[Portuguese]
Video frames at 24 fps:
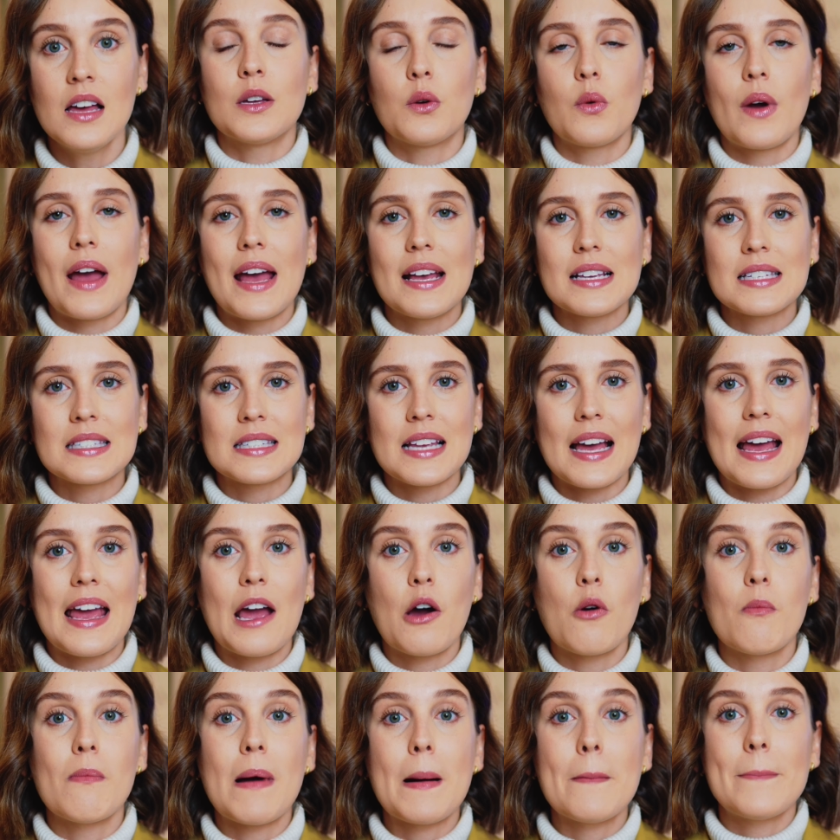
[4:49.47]
Então essa
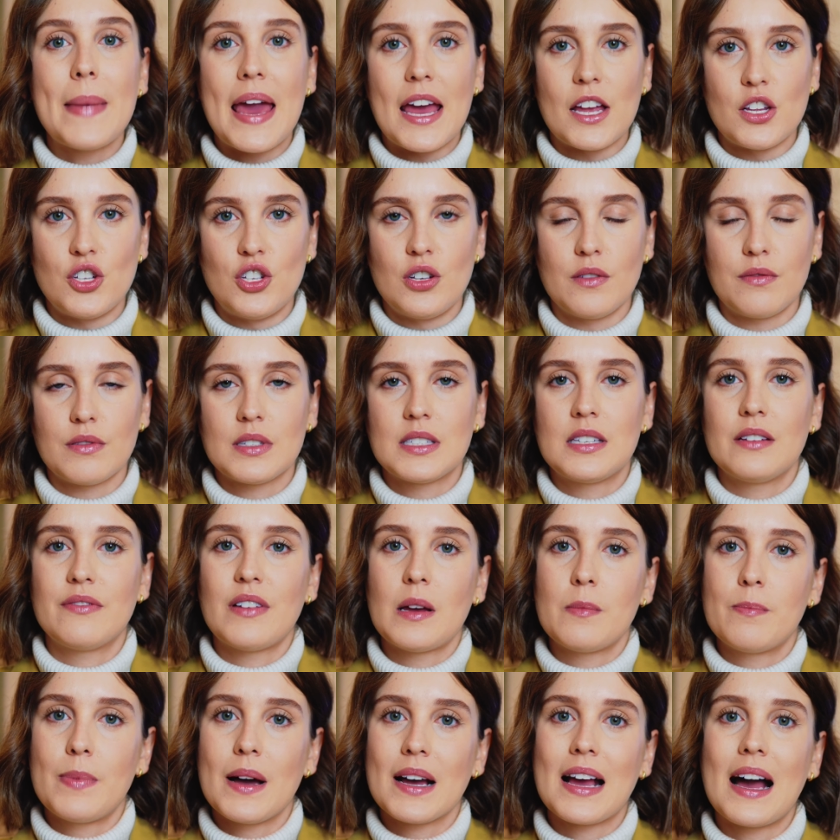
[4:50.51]
é uma média, você
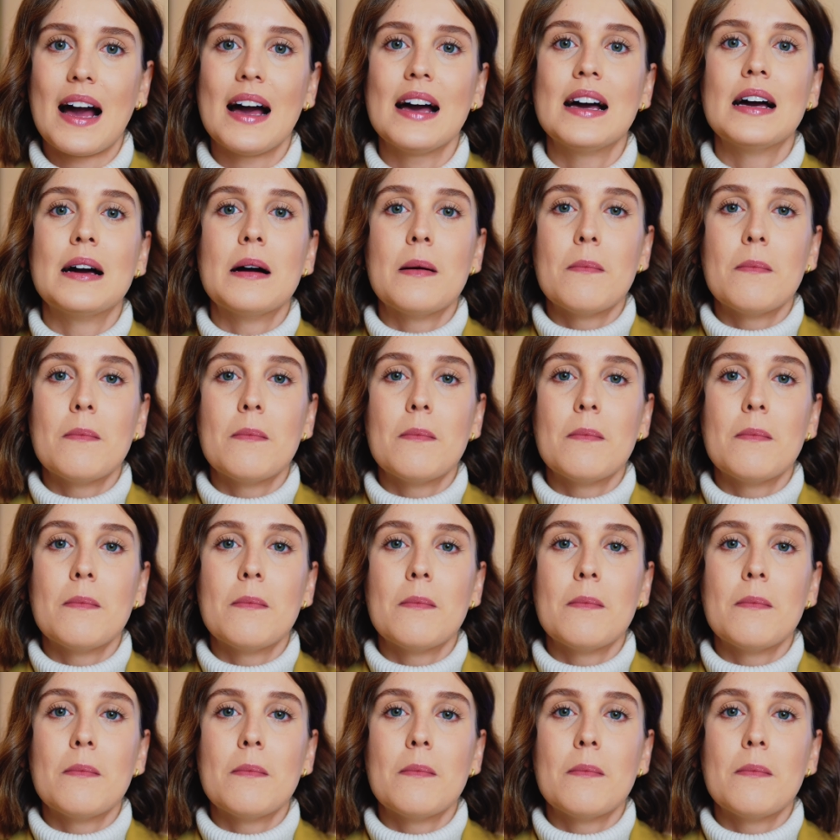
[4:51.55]
vai pagar